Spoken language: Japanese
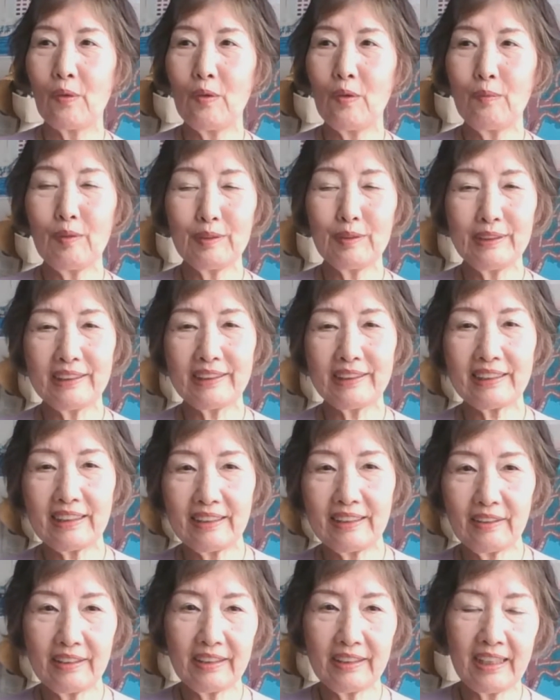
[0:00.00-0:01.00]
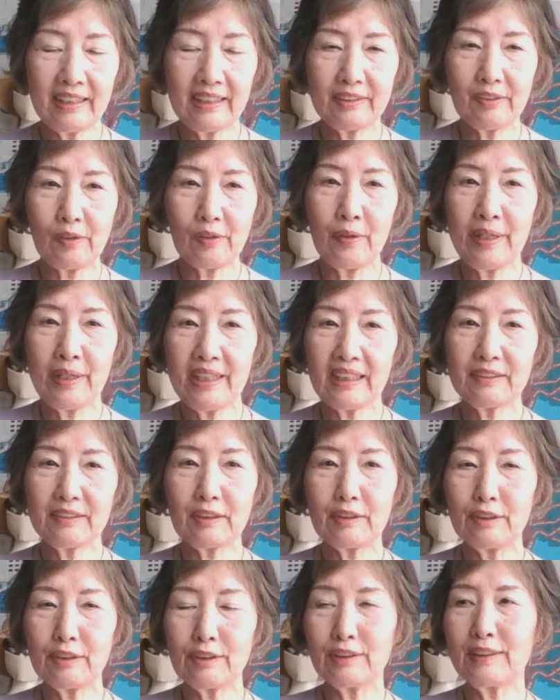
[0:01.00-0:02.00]
主に、えー、お部屋
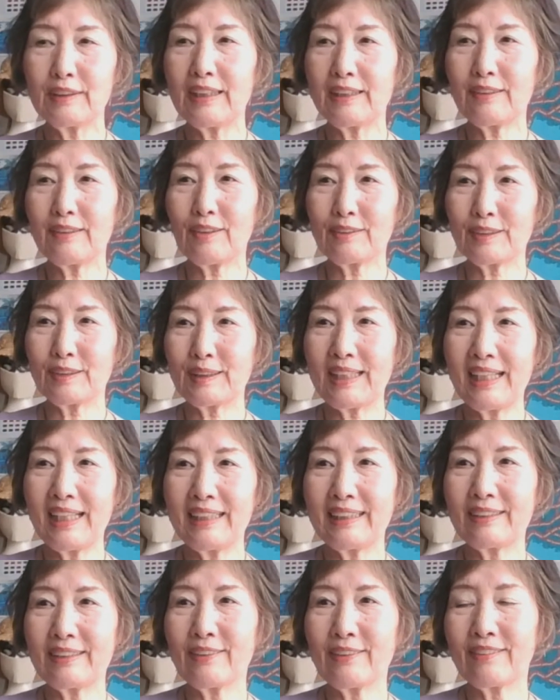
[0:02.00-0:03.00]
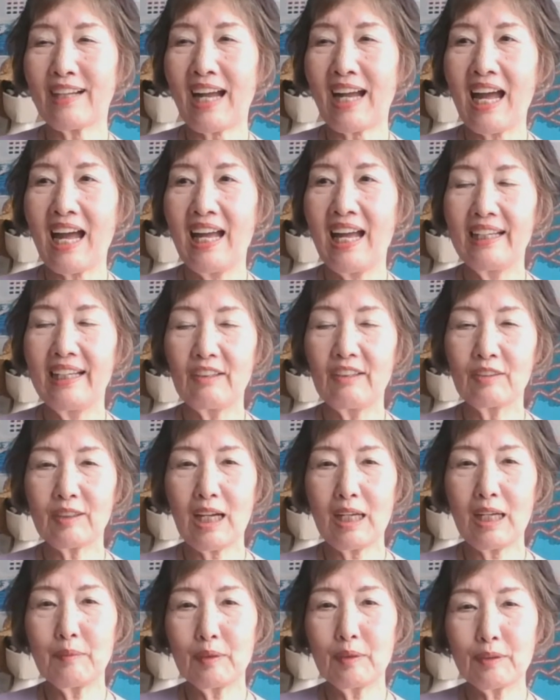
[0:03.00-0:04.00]
のクローゼットの整理とかお
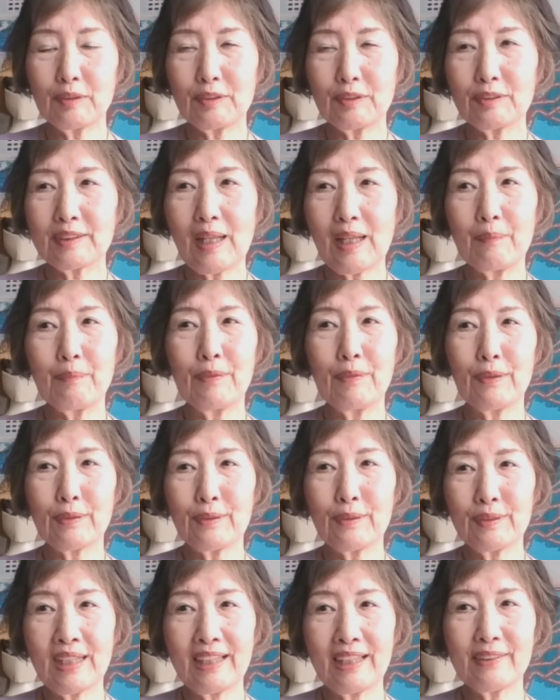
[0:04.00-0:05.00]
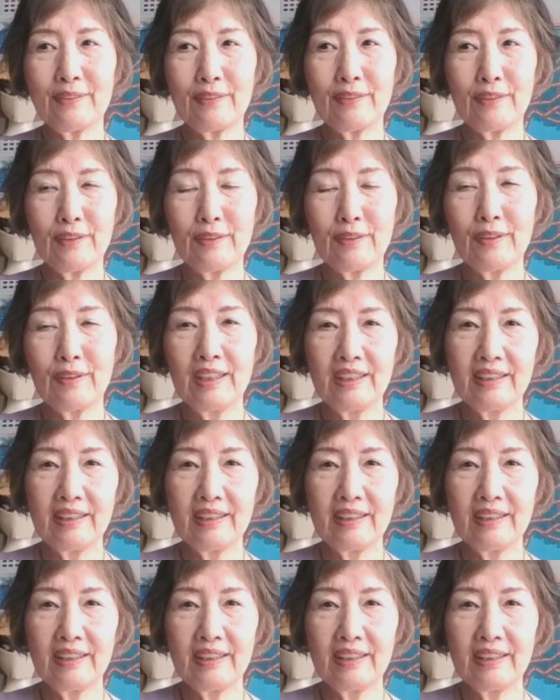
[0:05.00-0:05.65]
買い物のサポートなどを、